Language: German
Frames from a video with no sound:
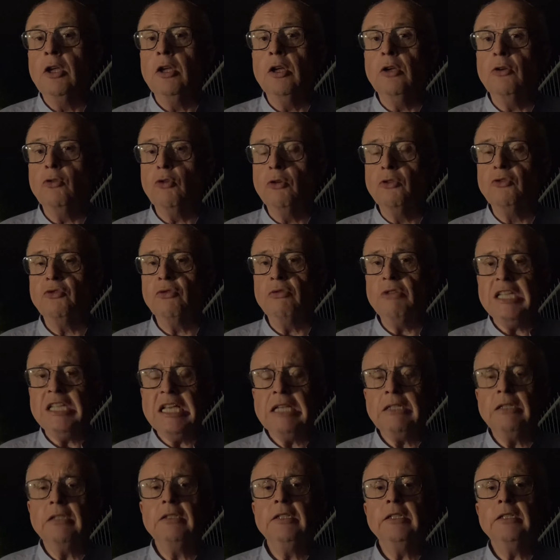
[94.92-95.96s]

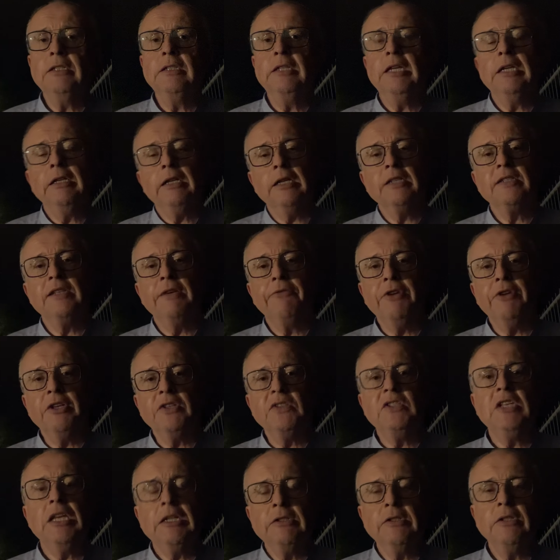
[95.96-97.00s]
kontrollierter Dirigent, ein sehr
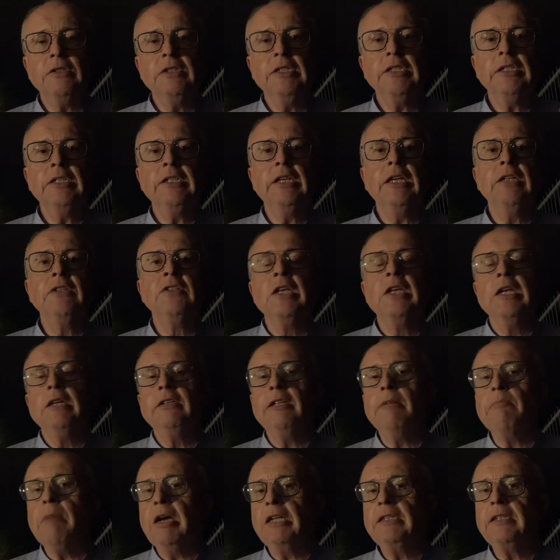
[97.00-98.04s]
versierter Dirigent,
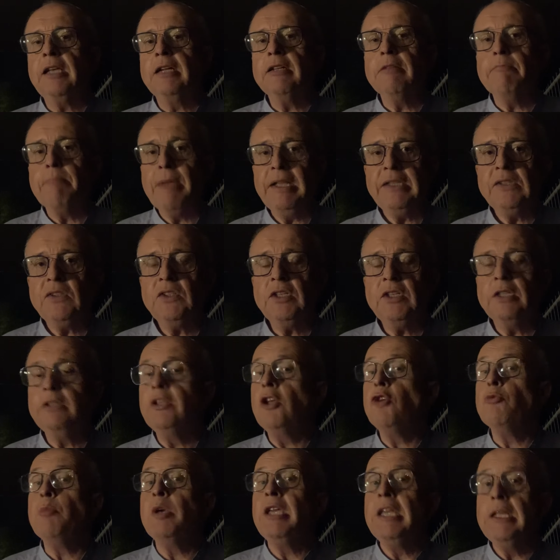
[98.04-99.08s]
der macht keine Mätzchen, der
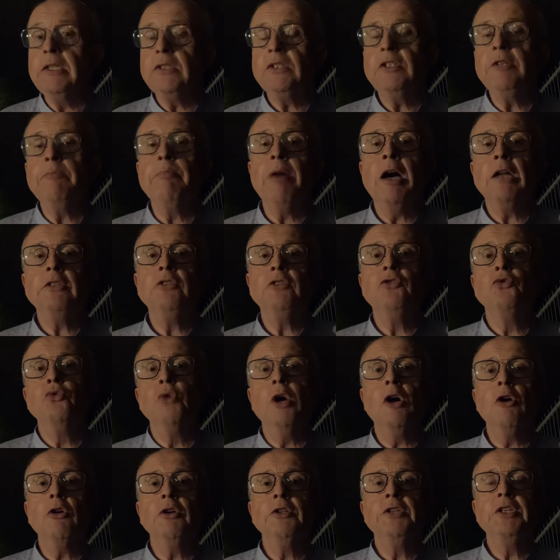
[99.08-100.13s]
überhitzt die Partitur
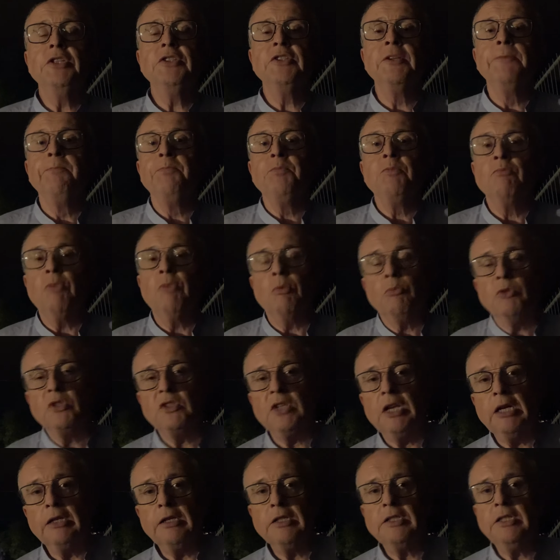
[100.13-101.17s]
auch nicht. Man muss
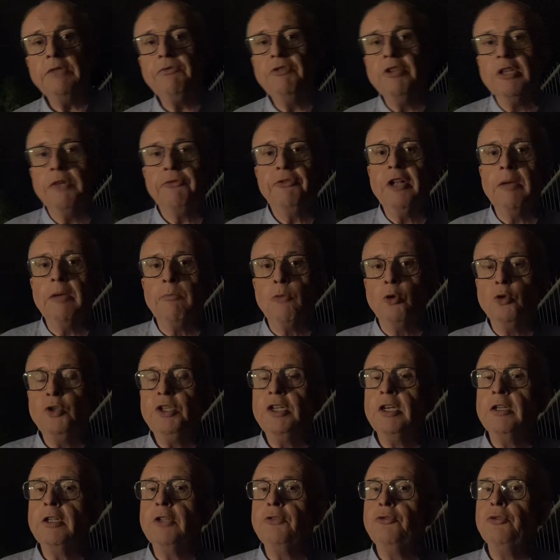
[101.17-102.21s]
sagen, dass die Wiener
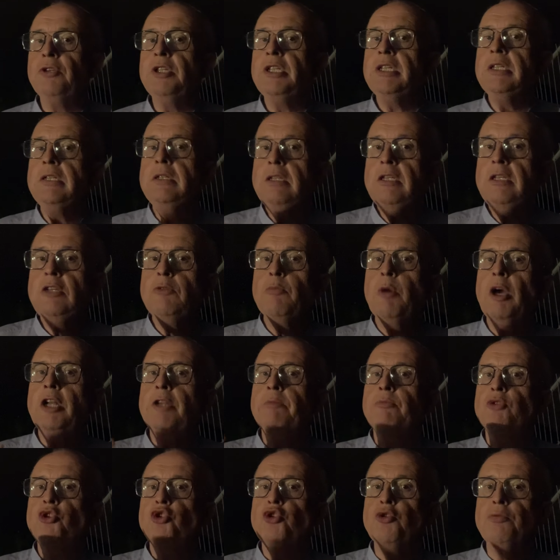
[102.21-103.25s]
Philharmoniker natürlich nie über eine
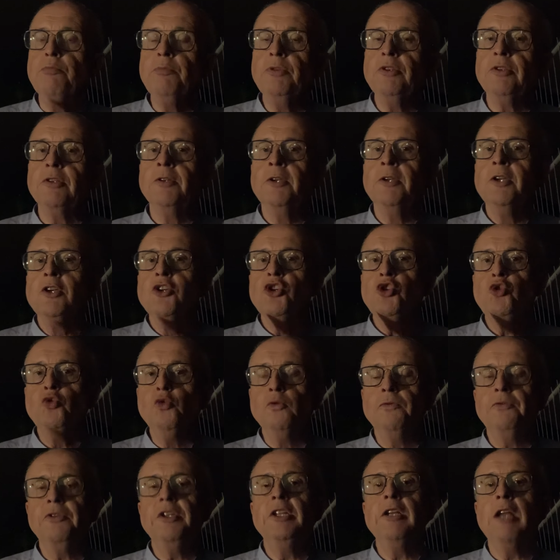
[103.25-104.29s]
bestimmte
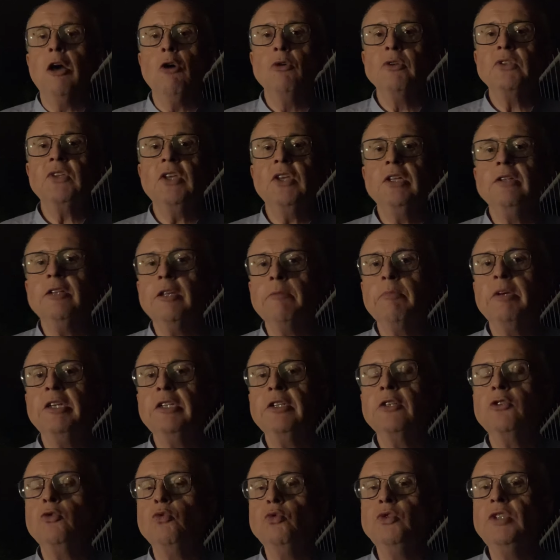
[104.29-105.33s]
Stufe hinausgehen, immer
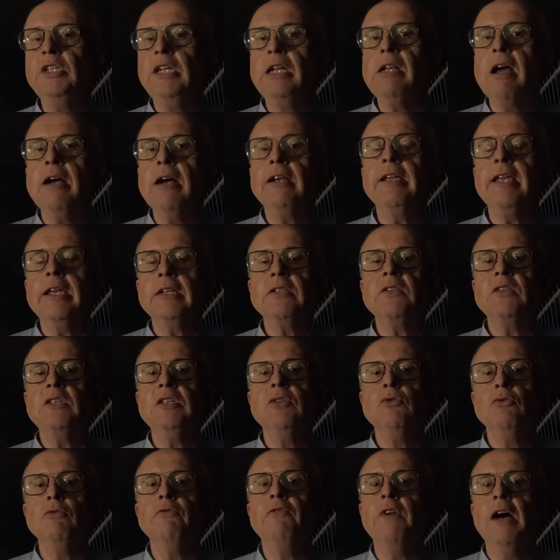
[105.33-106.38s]
ihre gute
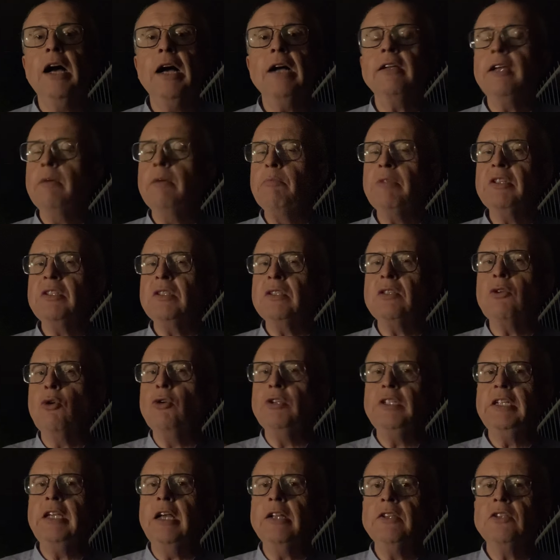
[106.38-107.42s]
Klangerziehung wagen, aber das ist
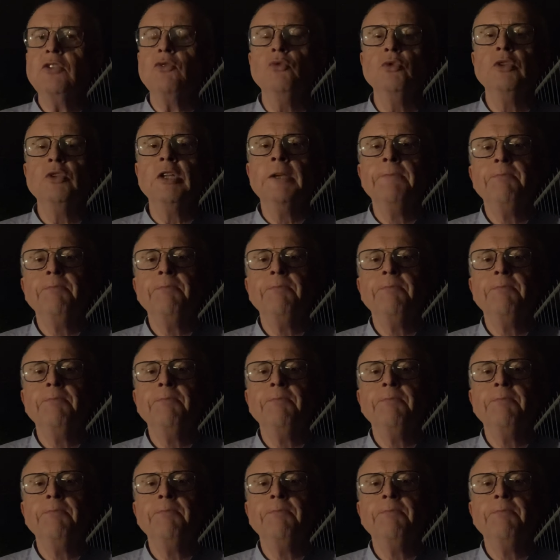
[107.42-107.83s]
heute ganz gut